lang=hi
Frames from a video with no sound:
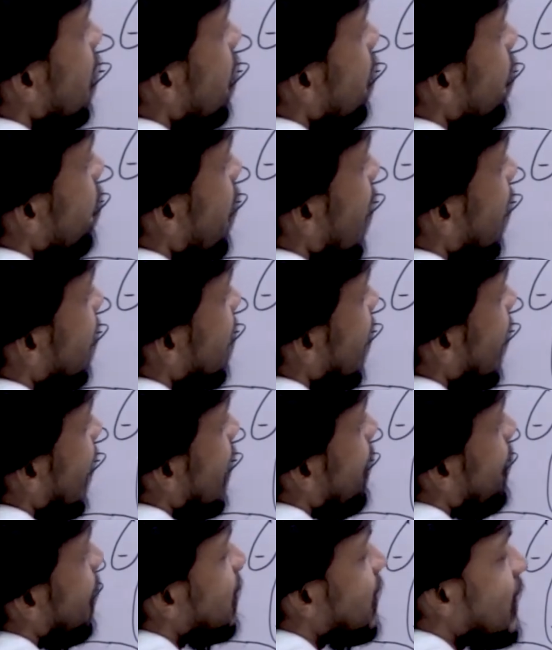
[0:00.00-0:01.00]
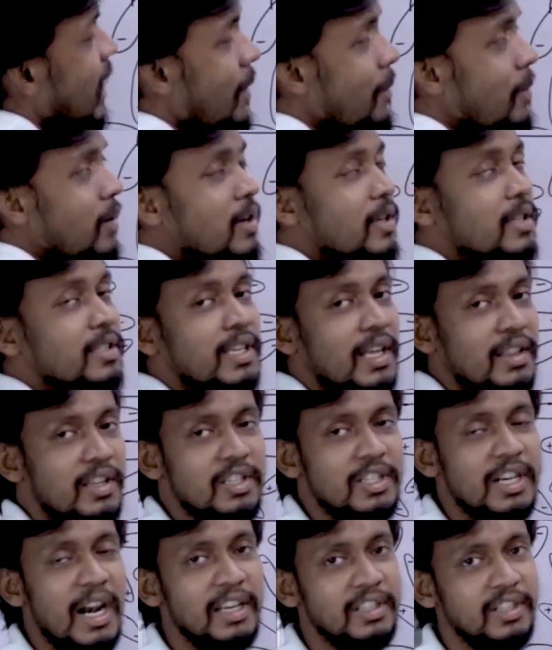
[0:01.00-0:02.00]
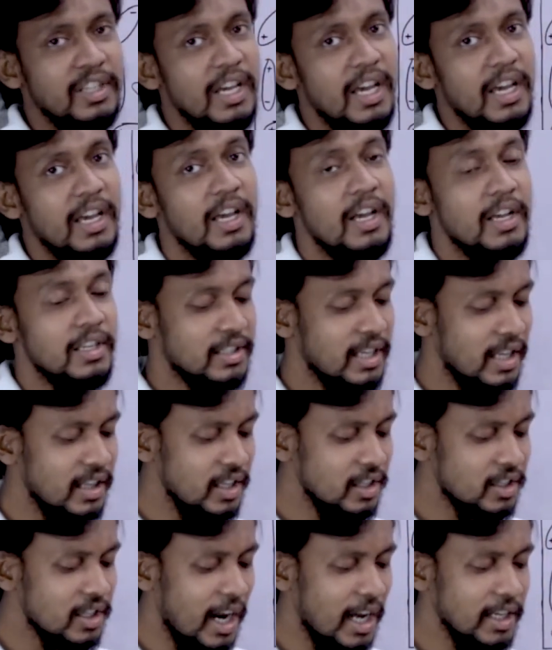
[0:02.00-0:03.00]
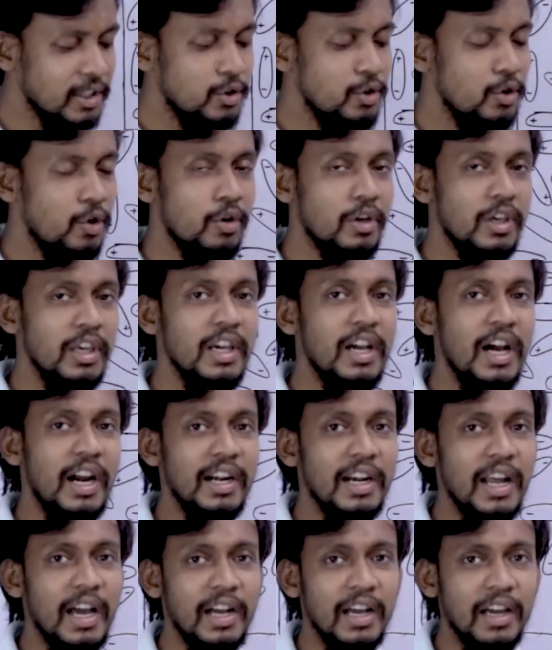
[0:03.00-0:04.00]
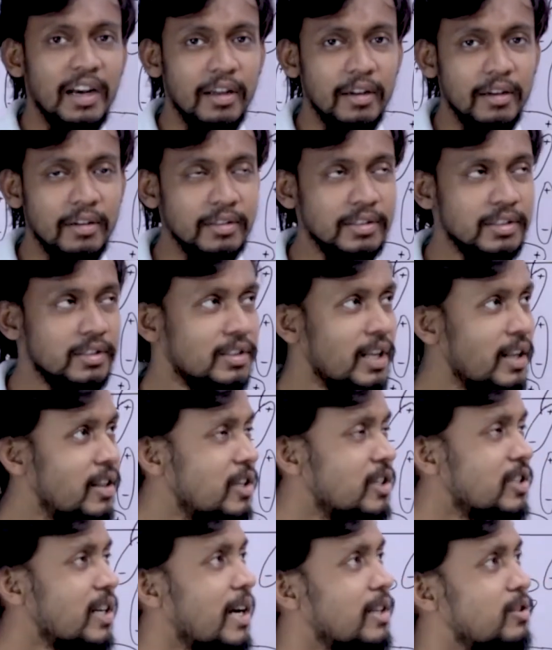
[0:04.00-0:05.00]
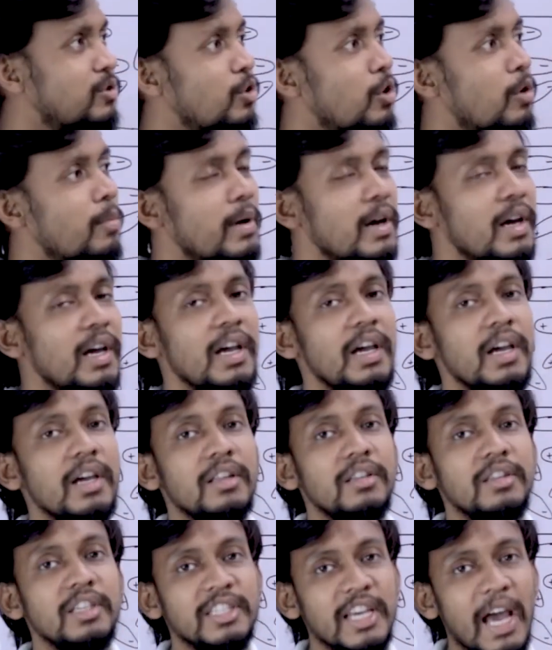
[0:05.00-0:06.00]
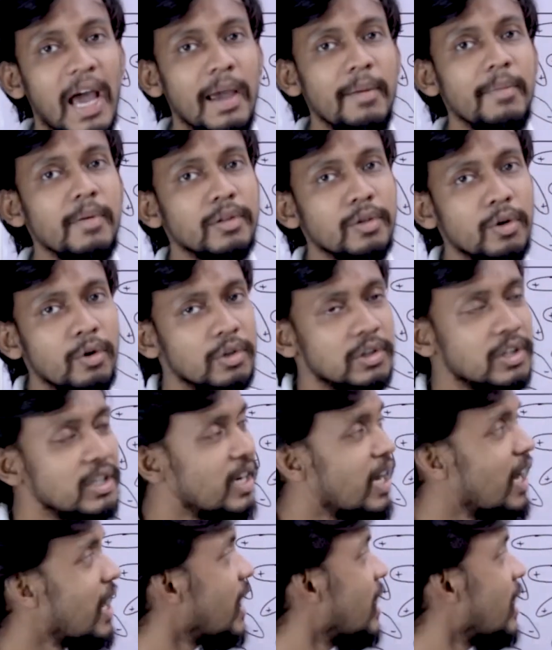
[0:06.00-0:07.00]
वेक्टर है मतलब सदिश राशि है सदिश राशियों की गणना कर सदिश राशियों में दिशाएं भी तो होती है